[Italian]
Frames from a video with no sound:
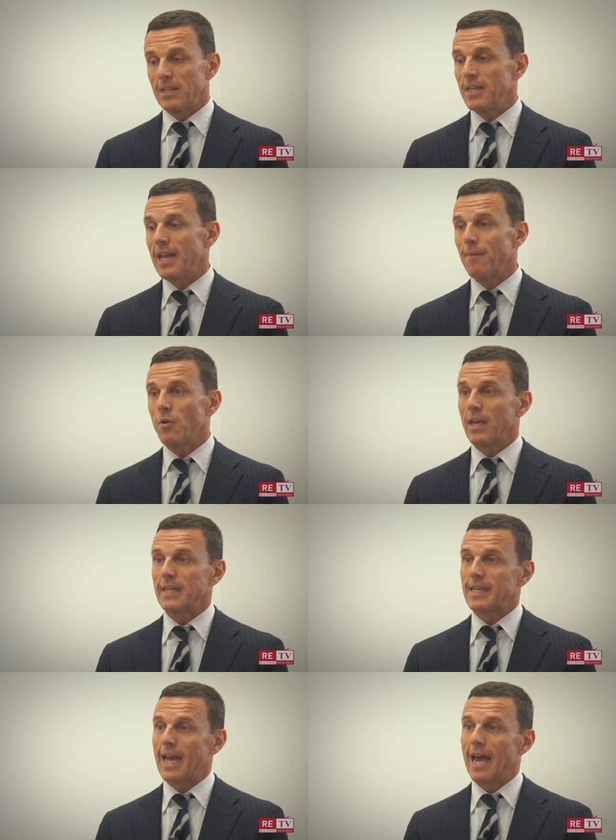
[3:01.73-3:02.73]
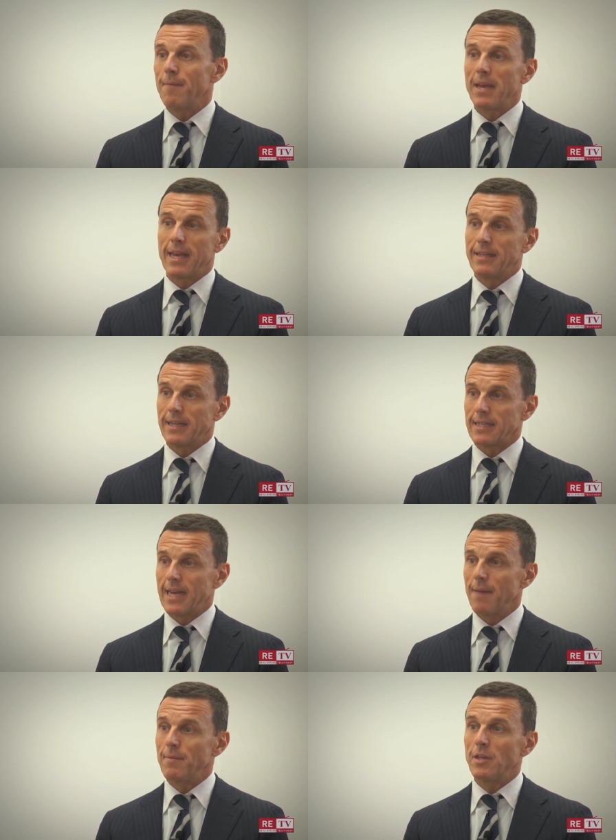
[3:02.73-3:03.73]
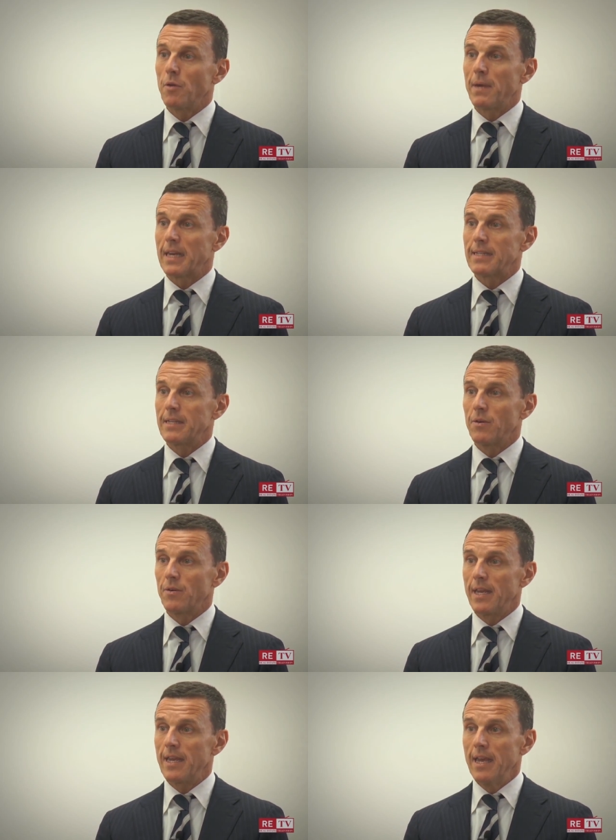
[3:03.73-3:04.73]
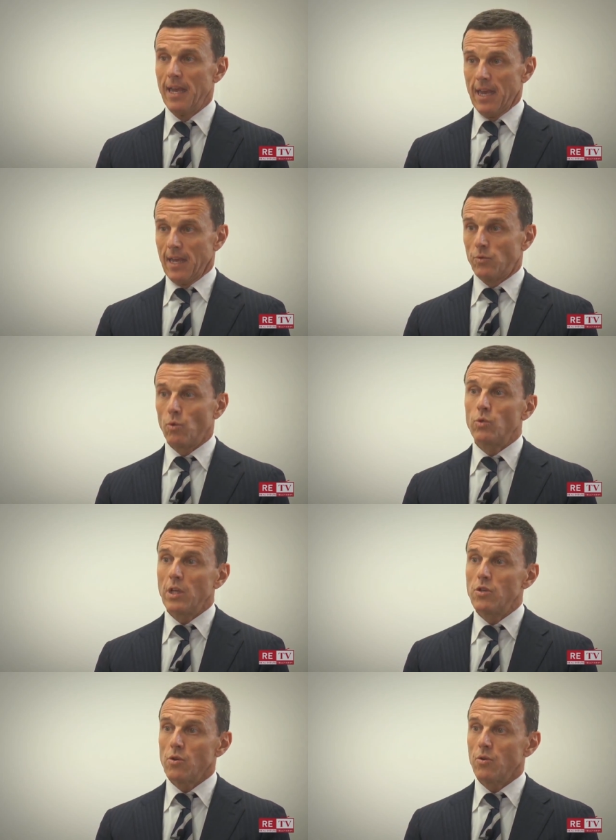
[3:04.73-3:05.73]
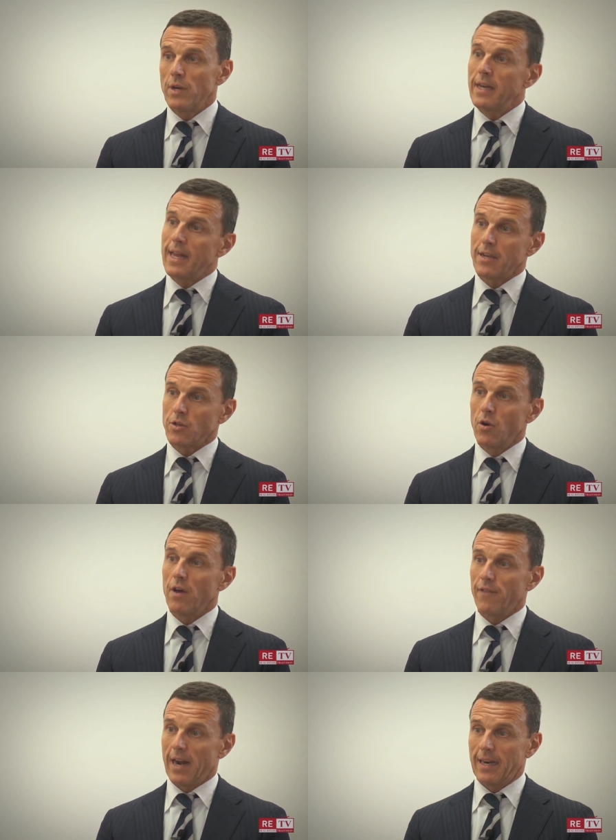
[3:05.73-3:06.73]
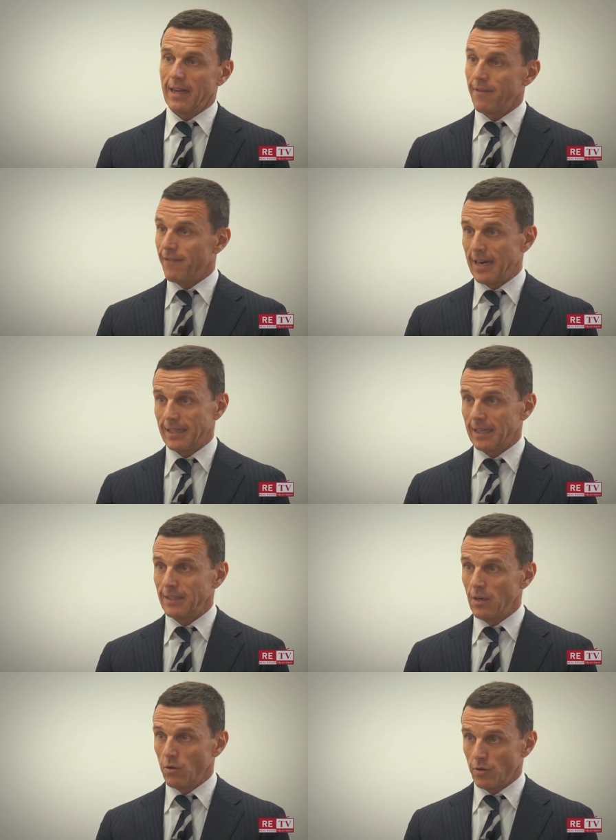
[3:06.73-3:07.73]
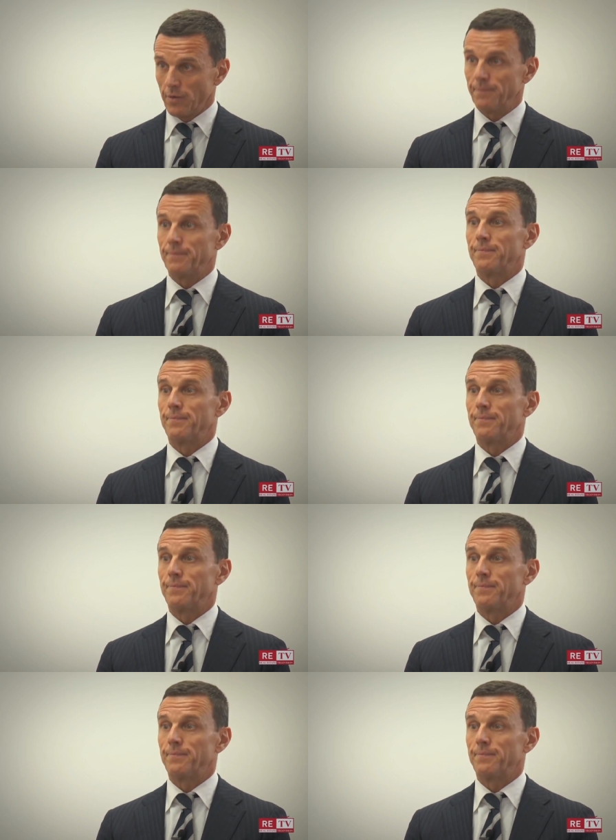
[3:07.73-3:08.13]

immaginiamo che scambi, che interscambi di operazioni tutti i giorni riescono a, far, a fare tra di loro.